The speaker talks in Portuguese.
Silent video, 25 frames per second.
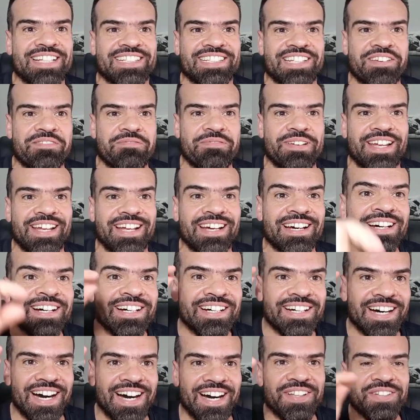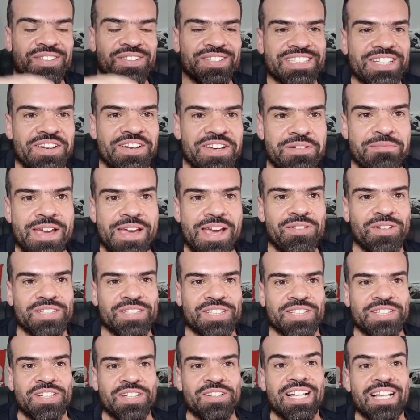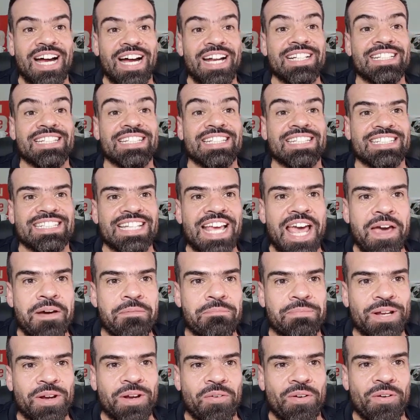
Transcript: as novidades em primeira mão. Eu sou o Maicon, Signos Love